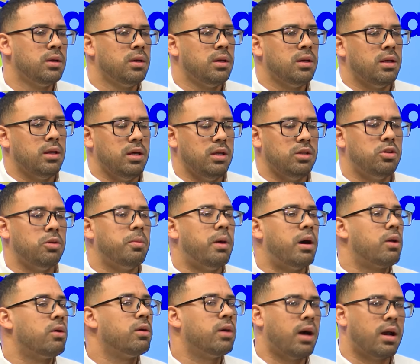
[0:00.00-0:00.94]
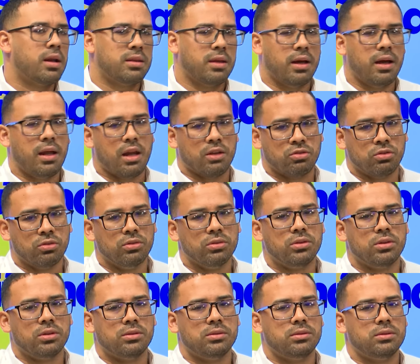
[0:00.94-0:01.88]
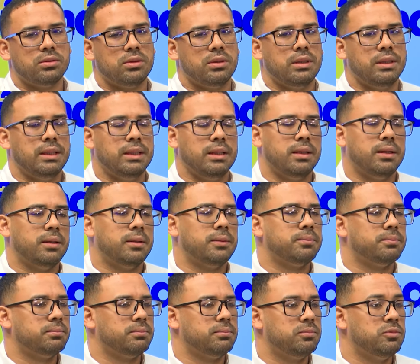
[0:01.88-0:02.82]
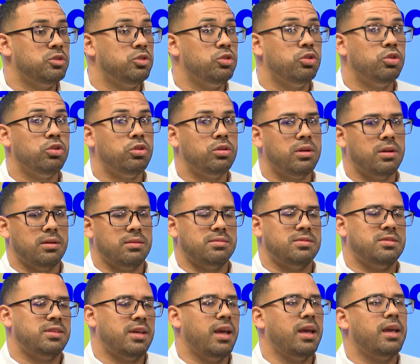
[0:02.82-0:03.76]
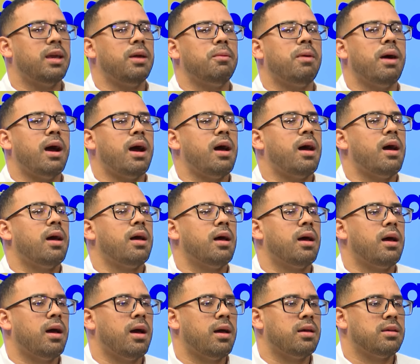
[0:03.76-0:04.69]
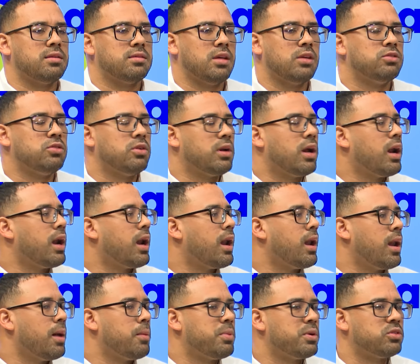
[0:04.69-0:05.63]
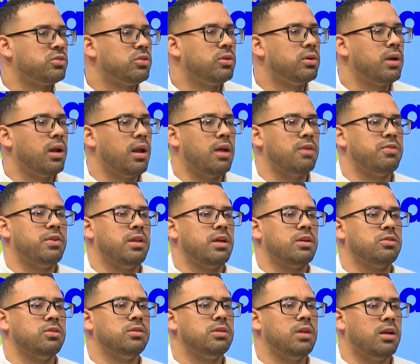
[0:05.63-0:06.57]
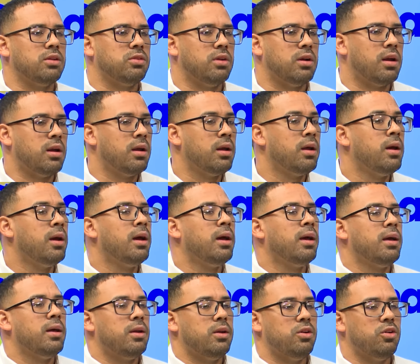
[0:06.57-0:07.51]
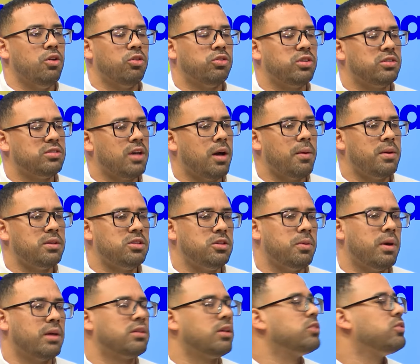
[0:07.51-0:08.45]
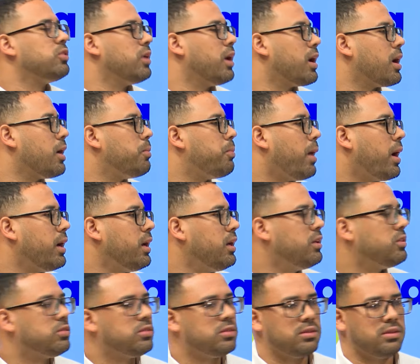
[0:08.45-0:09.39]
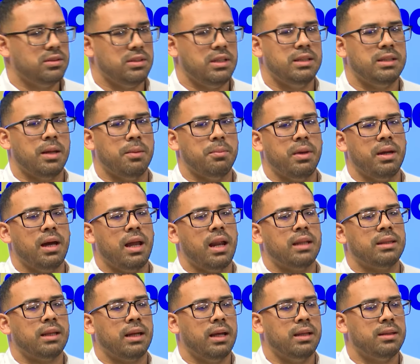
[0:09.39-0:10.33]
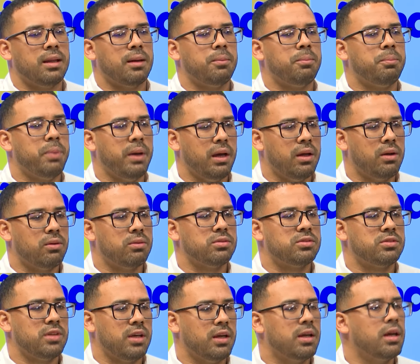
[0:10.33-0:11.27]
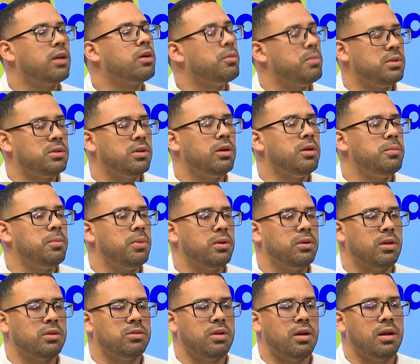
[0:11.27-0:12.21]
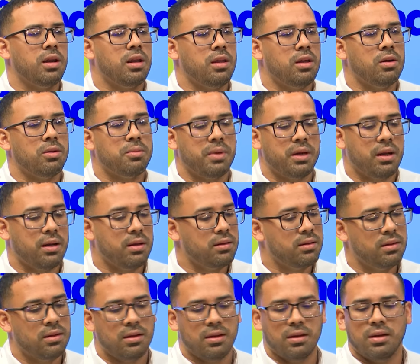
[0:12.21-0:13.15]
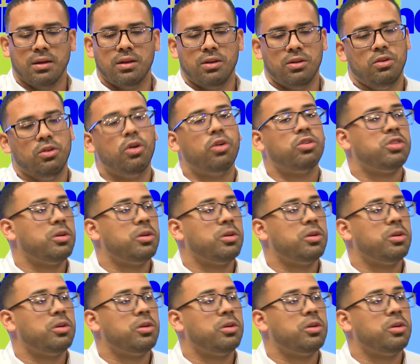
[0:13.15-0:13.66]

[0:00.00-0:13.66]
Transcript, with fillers: y tomaron carta en el asunto. Eh, mm, sé que van a, sancionar a la persona, la Federación Internacional no se sabe si va a sancionar al país y también al atleta, pero sé que el Comité Olímpico Internacional le dijo, miren, no se